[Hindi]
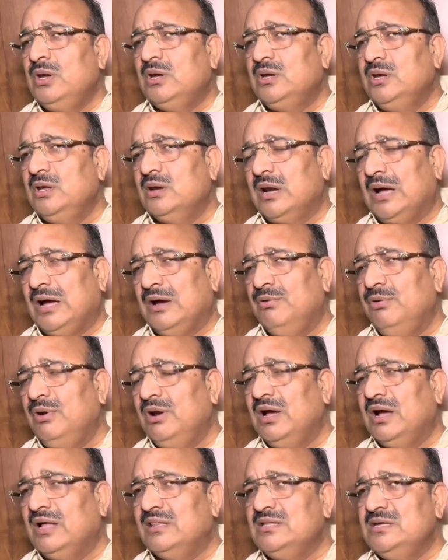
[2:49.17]
कि राहुल
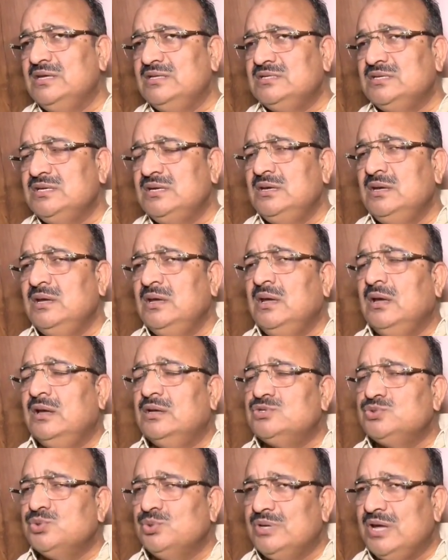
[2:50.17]
गांधी जी
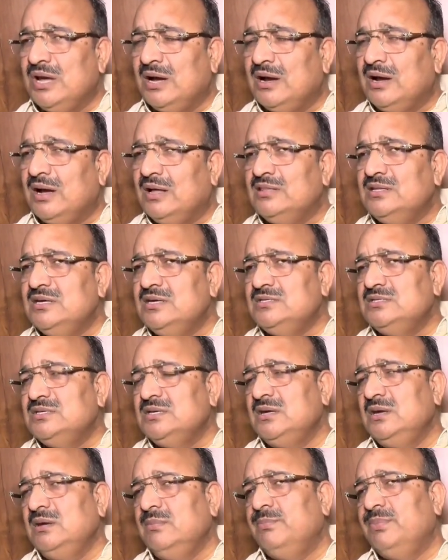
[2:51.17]
सोनिया गांधी
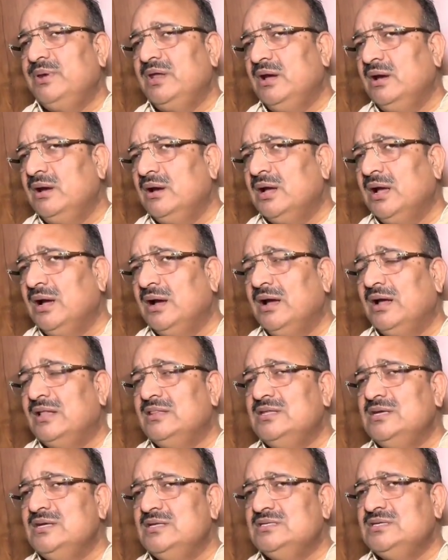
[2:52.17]
जी प्रियंका
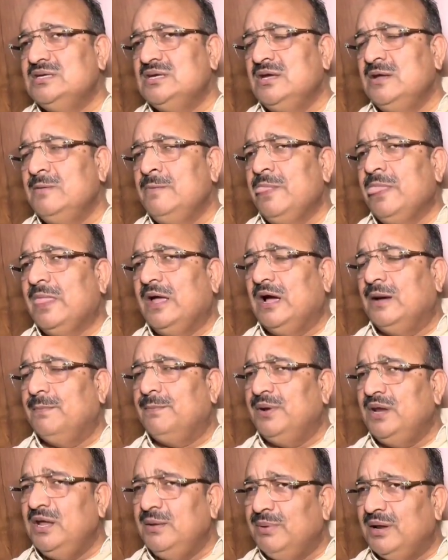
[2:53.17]
गांधी जी
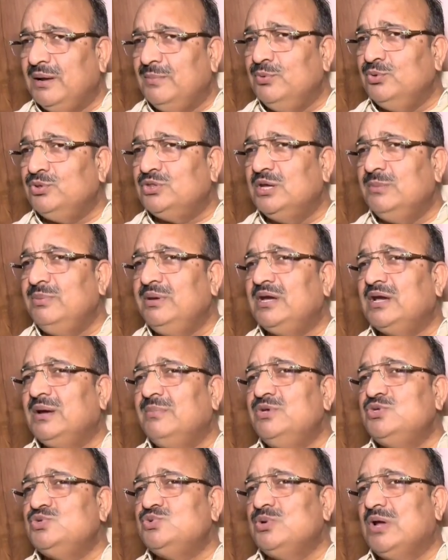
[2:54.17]
अपने बलबूते भी
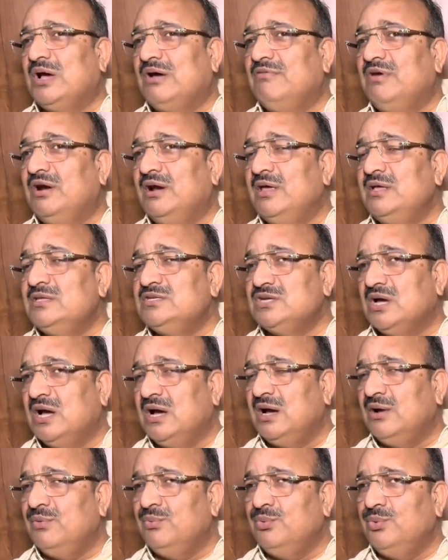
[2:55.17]
कभी चुनाव लड़ें
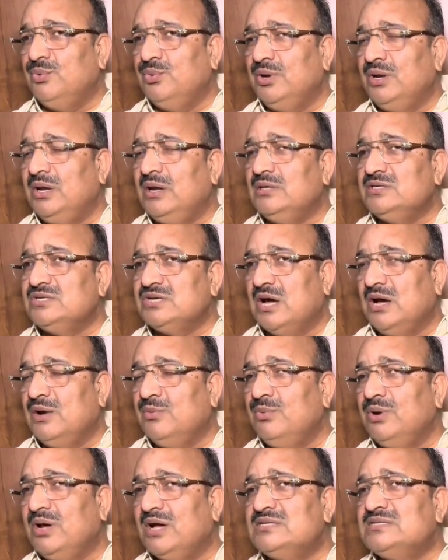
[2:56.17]
जहां उन्होंने जहां
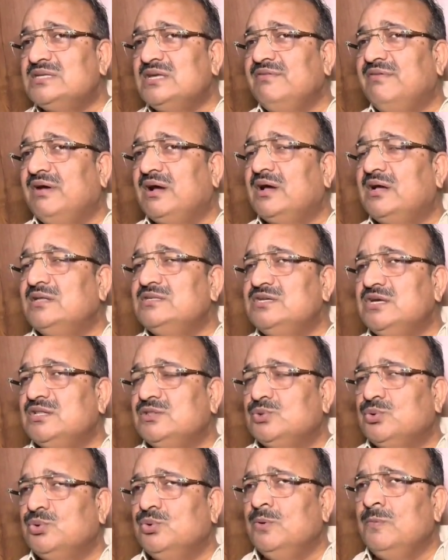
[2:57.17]
उनका सेवा का
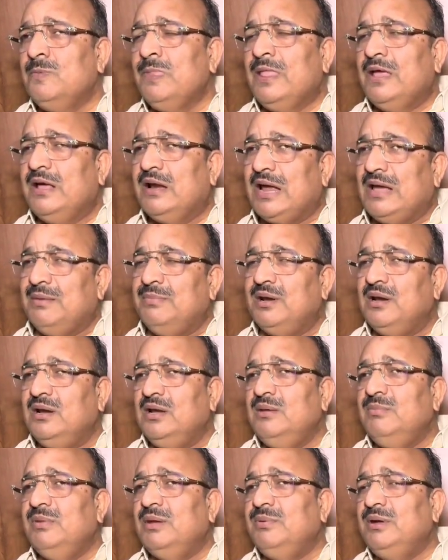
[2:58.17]
क्षेत्र हो
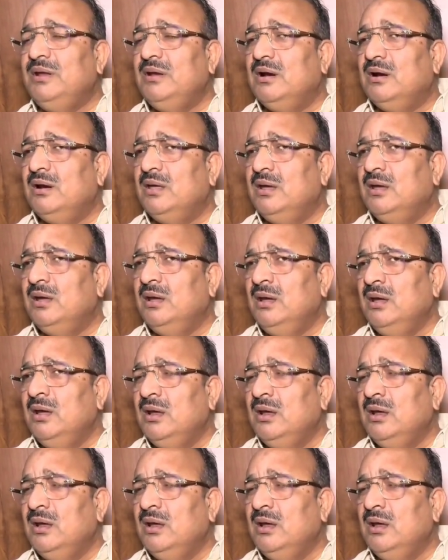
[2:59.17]
रायबरेली में भी लड़े हैं